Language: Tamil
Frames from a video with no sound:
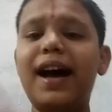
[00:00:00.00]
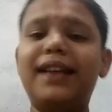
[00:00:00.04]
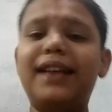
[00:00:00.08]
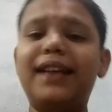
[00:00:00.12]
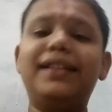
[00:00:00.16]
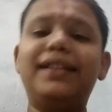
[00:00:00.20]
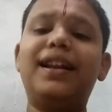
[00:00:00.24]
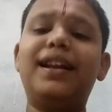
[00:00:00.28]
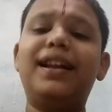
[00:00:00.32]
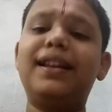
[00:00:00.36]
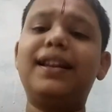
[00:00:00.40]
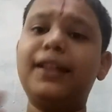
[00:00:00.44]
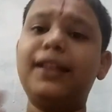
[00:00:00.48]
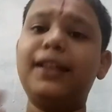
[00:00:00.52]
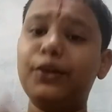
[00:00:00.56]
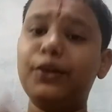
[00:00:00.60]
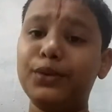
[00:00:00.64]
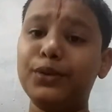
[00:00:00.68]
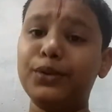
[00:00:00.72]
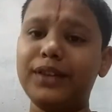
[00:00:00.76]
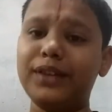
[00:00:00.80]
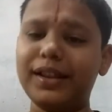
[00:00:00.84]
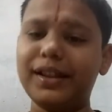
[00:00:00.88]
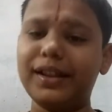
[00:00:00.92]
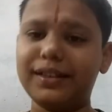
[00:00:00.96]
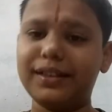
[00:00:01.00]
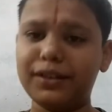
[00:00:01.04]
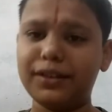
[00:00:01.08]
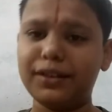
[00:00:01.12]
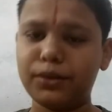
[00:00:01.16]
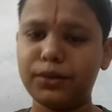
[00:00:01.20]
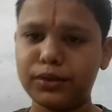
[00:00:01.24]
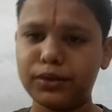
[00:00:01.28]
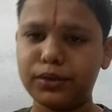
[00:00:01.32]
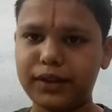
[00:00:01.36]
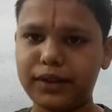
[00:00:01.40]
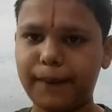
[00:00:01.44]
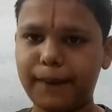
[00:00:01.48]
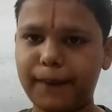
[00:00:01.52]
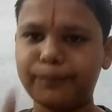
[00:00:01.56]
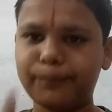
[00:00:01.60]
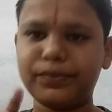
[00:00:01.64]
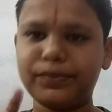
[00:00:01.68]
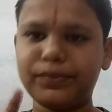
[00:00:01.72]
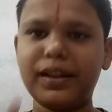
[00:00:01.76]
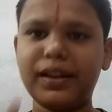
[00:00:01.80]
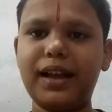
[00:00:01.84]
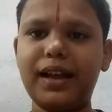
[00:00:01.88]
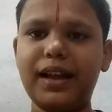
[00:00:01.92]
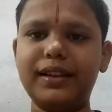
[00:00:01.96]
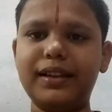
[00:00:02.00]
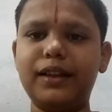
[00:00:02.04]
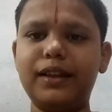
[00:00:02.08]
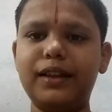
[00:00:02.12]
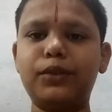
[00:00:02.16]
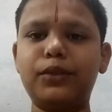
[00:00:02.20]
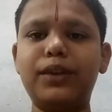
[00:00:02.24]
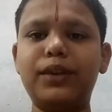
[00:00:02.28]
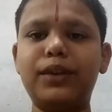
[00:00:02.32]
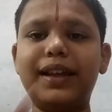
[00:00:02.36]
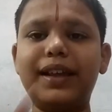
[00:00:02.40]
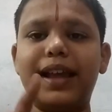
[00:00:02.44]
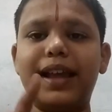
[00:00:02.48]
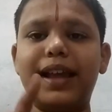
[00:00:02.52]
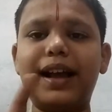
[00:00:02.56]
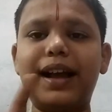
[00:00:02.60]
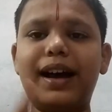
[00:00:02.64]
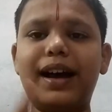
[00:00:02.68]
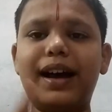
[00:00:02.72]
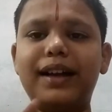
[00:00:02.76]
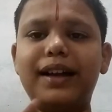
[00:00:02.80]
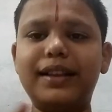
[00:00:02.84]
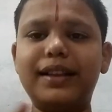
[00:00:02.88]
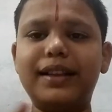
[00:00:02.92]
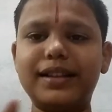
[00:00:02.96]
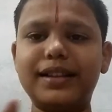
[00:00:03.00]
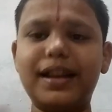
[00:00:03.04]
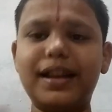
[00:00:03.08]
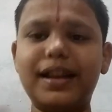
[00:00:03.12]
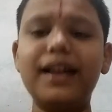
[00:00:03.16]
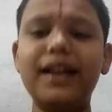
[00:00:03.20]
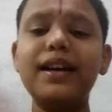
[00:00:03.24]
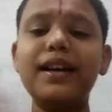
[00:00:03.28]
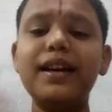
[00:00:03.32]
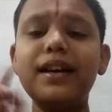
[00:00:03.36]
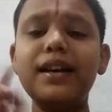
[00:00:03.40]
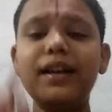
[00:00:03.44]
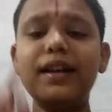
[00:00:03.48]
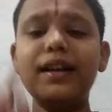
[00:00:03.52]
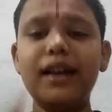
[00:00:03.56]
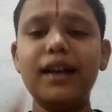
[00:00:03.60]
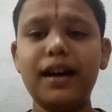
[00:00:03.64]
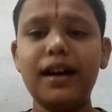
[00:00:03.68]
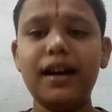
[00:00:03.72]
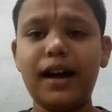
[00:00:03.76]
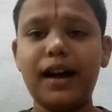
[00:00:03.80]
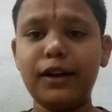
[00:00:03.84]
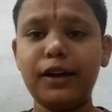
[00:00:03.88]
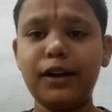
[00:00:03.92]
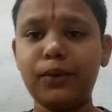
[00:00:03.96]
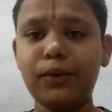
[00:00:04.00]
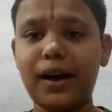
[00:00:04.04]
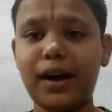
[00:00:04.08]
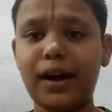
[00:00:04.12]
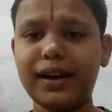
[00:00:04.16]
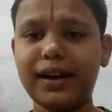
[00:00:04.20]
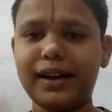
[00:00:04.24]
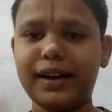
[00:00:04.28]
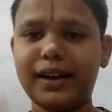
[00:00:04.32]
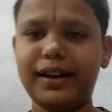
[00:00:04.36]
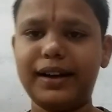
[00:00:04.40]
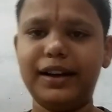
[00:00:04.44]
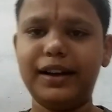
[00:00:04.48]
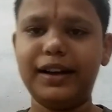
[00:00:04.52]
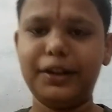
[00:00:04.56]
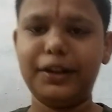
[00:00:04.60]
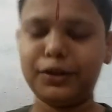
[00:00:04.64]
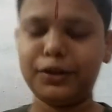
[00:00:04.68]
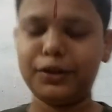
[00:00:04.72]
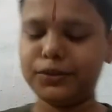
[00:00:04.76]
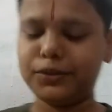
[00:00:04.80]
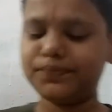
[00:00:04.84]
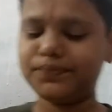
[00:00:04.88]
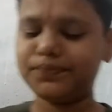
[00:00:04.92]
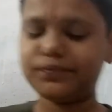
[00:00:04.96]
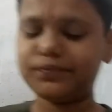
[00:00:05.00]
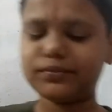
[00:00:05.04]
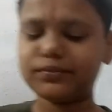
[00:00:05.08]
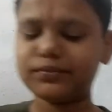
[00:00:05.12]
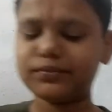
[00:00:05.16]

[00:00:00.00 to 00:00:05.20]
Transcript: அதனாலதான் ருத்ர ருத்ரம் அதுல கூட ஏகாதச அணுவாக்கங்கள் இருக்கும்